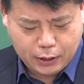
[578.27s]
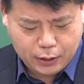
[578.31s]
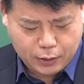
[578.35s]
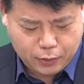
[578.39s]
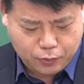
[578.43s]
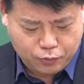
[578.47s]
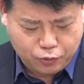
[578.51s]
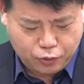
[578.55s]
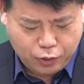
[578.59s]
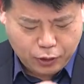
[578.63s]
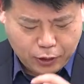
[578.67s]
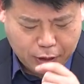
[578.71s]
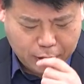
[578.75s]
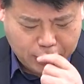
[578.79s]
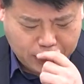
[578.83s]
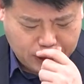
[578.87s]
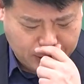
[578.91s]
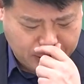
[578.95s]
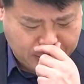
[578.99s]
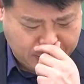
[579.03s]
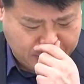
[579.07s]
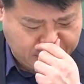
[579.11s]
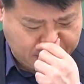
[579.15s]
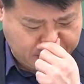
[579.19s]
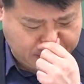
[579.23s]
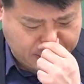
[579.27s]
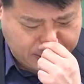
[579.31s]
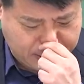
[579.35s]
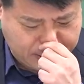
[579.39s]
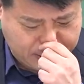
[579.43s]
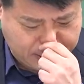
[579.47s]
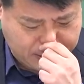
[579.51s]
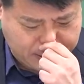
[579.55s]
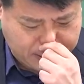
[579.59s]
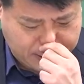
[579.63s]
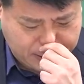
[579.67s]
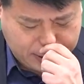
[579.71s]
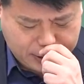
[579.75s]
물리,
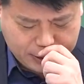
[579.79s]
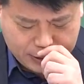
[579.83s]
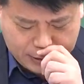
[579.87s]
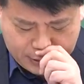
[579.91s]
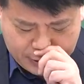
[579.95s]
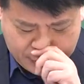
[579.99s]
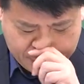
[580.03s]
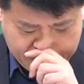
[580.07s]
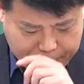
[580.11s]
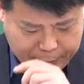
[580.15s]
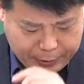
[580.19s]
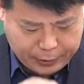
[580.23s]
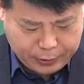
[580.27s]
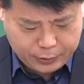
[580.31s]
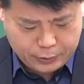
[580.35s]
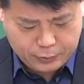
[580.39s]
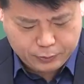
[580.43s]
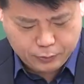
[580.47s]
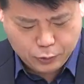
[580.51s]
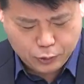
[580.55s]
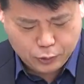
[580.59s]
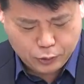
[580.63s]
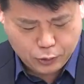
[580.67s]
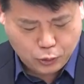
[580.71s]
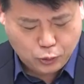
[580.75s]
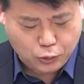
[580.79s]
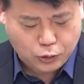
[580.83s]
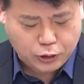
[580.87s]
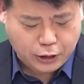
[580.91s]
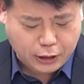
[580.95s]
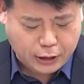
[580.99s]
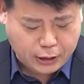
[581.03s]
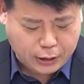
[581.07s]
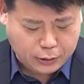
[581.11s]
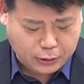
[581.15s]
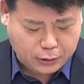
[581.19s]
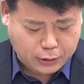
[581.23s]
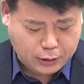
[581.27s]
뭐,
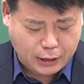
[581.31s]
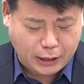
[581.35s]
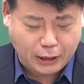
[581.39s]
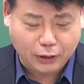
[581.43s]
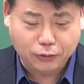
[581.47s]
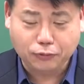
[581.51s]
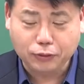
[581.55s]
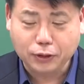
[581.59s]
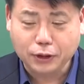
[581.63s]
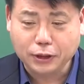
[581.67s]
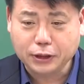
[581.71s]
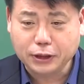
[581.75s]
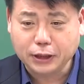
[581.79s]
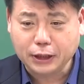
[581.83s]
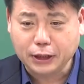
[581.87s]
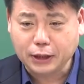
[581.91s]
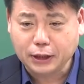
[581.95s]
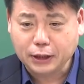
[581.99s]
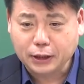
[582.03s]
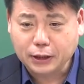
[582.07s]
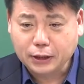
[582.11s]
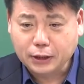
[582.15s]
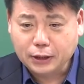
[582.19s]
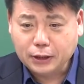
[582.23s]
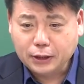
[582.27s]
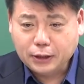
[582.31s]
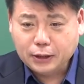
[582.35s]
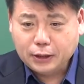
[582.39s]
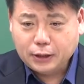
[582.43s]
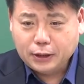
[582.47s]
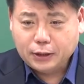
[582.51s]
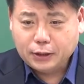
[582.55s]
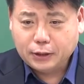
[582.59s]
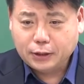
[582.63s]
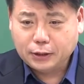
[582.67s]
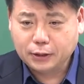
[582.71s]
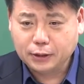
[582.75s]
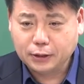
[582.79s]
교체된 거는 알고 있지?
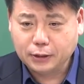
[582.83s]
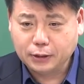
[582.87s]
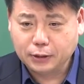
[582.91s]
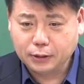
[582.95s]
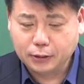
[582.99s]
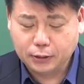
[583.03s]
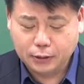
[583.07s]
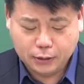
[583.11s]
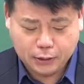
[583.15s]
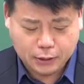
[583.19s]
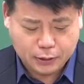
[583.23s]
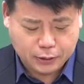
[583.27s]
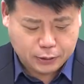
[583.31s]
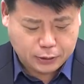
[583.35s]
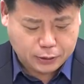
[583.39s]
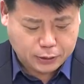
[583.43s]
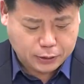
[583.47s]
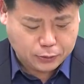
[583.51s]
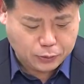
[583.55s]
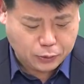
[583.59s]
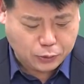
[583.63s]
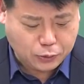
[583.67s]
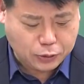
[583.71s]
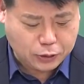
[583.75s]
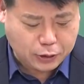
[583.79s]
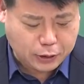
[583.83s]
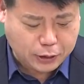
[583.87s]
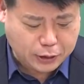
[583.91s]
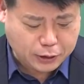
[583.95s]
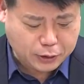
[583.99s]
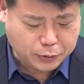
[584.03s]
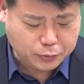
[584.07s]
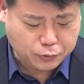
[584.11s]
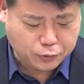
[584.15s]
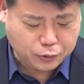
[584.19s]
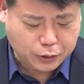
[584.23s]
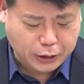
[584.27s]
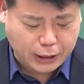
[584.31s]
음, 그래서 지금
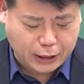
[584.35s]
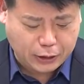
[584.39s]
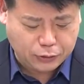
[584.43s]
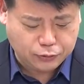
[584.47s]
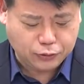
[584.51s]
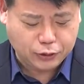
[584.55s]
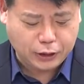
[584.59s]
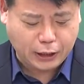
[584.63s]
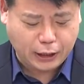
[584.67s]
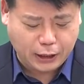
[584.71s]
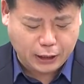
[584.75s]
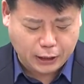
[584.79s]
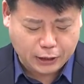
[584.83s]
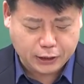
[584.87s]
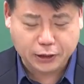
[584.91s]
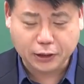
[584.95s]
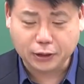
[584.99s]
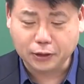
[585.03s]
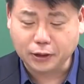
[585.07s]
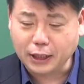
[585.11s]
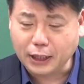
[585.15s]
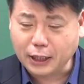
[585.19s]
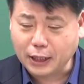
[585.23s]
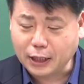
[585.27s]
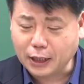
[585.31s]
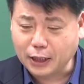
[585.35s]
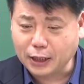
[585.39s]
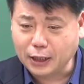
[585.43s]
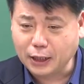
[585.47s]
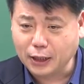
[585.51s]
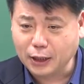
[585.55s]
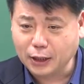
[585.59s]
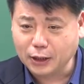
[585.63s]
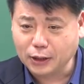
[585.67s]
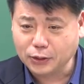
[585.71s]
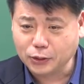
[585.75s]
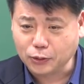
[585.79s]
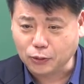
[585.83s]
교체되신 분이 아주 잘 하실 거야.
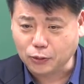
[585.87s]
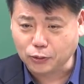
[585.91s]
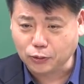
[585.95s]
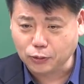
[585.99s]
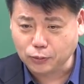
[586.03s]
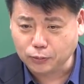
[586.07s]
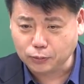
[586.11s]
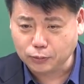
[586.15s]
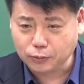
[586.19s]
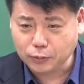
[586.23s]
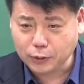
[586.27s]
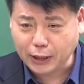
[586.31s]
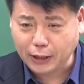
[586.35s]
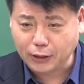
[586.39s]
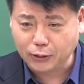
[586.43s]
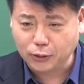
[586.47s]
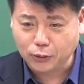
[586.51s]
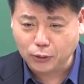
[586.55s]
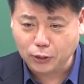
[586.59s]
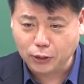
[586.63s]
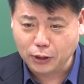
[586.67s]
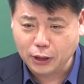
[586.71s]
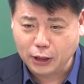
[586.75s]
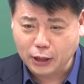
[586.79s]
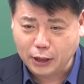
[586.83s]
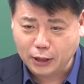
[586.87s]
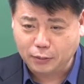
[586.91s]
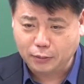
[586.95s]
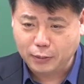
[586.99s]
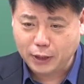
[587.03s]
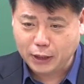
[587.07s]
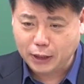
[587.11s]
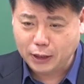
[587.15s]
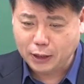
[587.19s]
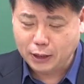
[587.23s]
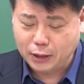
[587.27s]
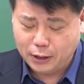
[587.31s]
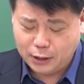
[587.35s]
조금 난도 있게 아마
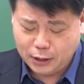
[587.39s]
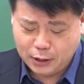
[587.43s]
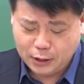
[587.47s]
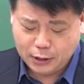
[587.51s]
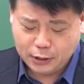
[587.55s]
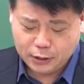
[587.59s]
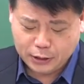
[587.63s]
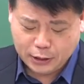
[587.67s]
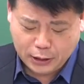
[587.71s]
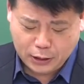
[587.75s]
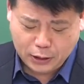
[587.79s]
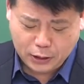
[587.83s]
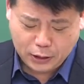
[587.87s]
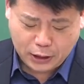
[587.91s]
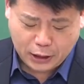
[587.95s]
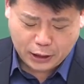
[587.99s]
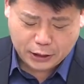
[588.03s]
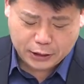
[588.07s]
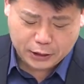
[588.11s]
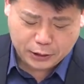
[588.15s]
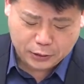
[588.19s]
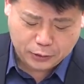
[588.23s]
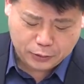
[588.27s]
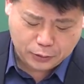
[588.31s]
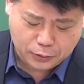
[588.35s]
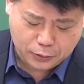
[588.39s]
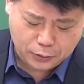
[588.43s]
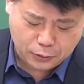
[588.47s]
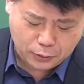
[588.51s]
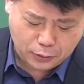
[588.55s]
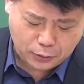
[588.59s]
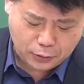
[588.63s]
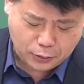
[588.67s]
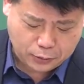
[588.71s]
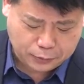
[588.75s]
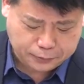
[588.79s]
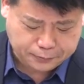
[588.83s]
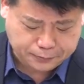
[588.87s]
잘 하실
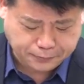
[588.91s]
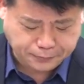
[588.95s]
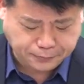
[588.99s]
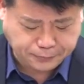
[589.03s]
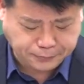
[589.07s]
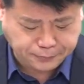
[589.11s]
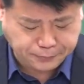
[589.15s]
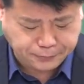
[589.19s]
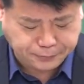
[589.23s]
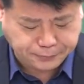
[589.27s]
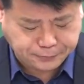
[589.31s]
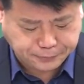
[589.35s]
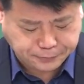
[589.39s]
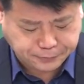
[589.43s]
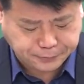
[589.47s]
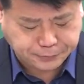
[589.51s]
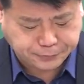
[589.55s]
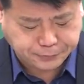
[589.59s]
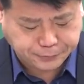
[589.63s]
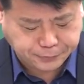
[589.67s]
거고, 음.